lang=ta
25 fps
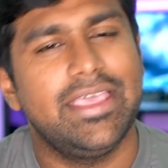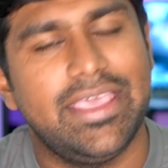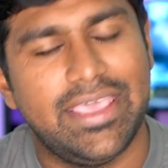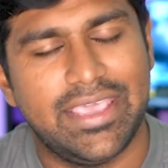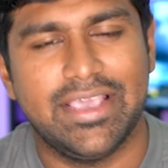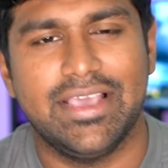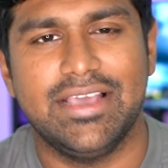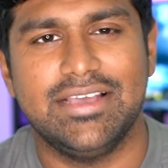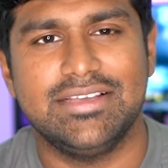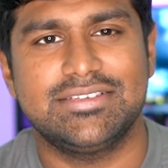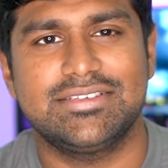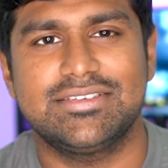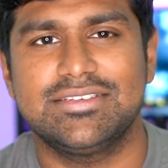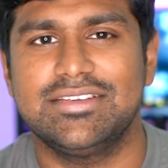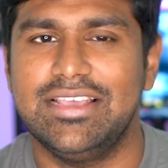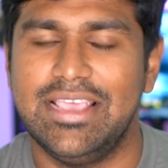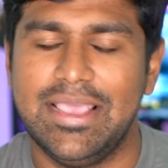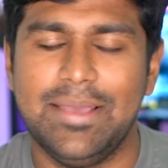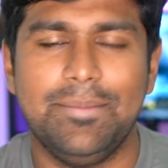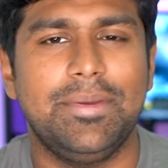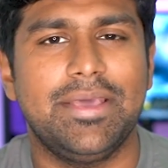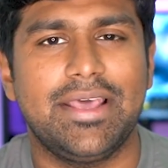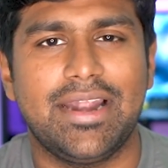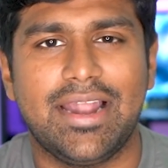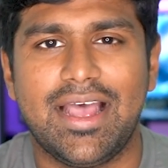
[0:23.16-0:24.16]
ஹே கைஸ்
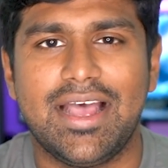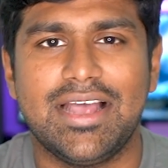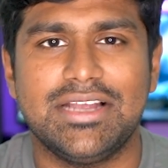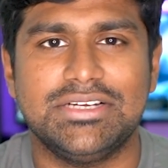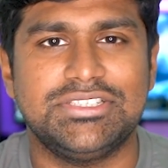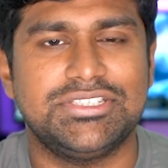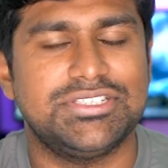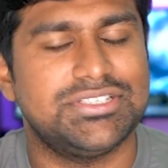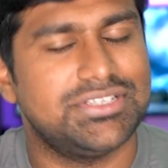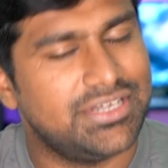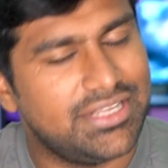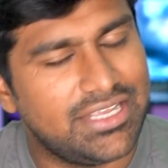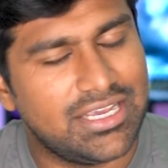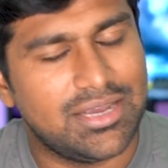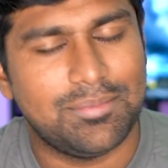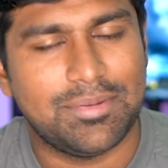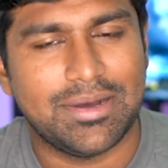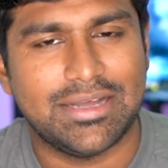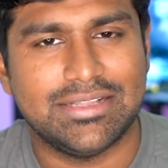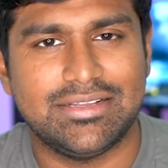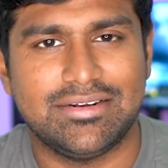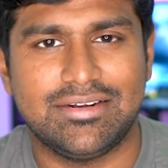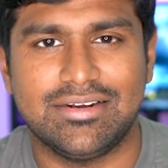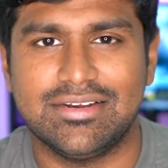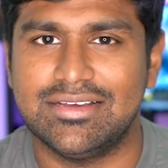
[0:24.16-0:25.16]
என் பேர் ஆஷ்
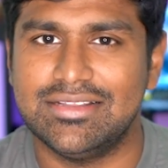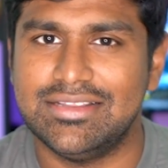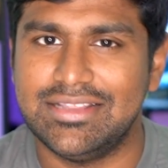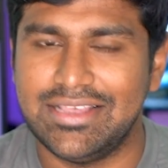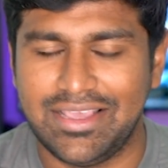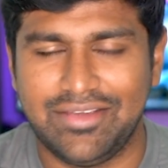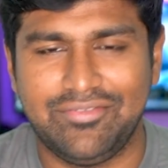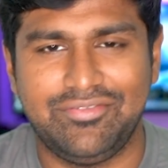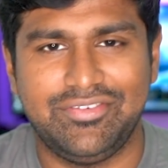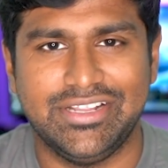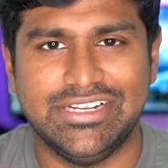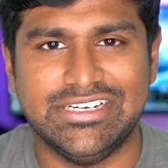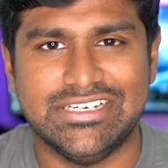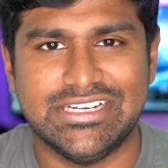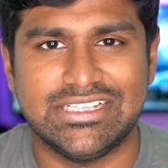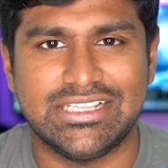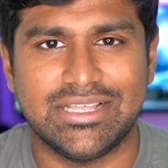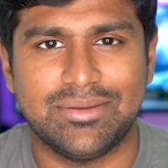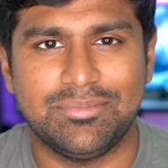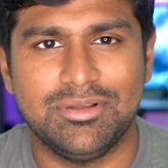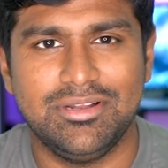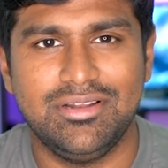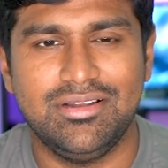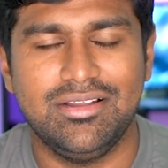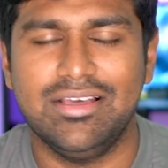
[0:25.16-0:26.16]
நீங்கள் இருக்கிறது எஃப்டிஜே
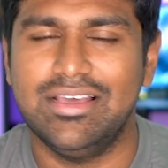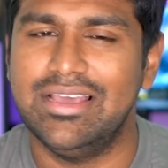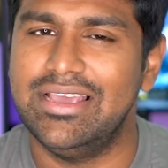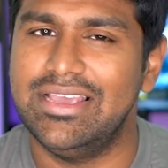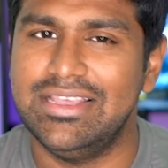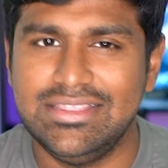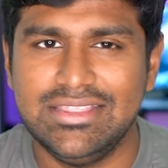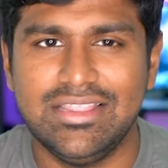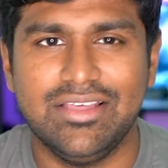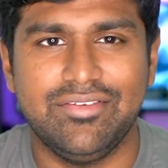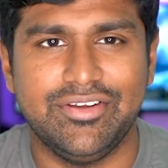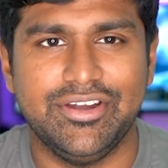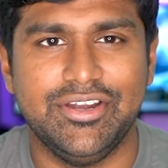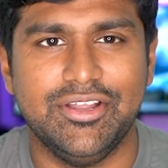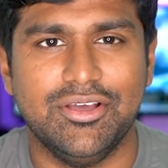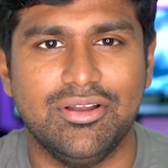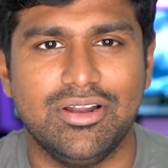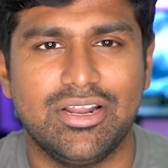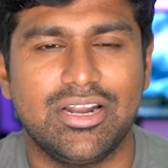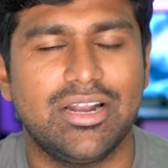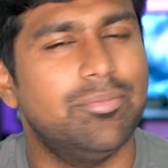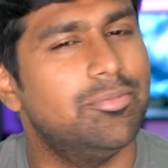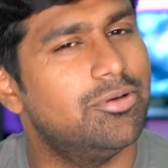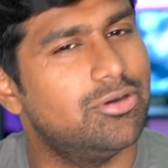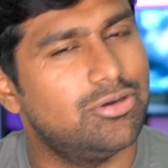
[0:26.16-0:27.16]
தமிழ் இந்த
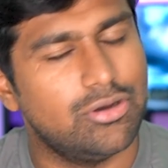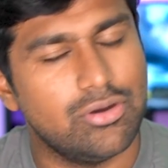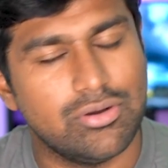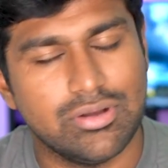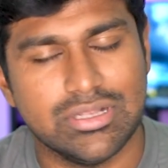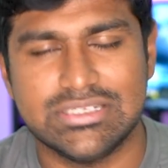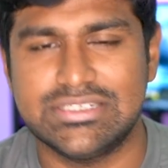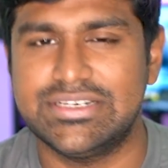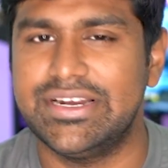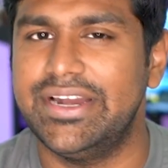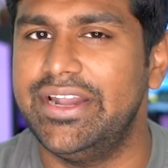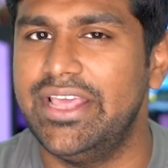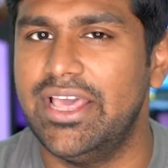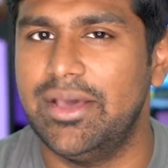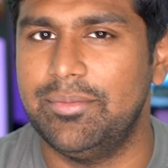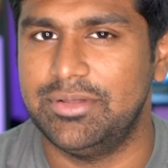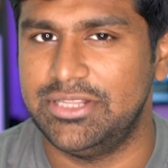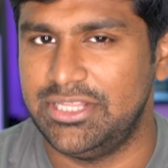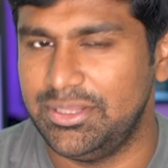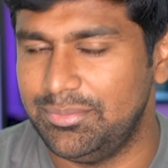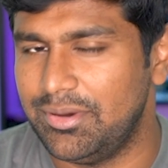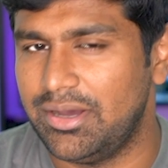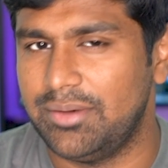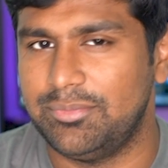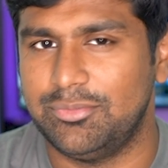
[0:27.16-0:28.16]
வீடியோவில் நம்ம கூகுள் ஸ்டேடியா
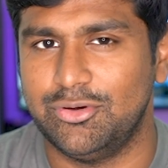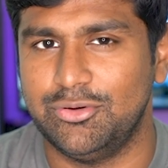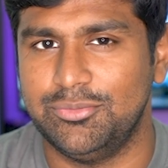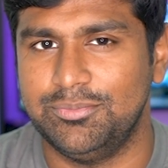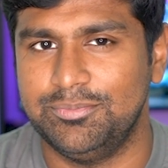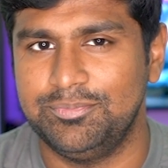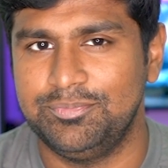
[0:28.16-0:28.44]
பற்றி பார்ப்போம்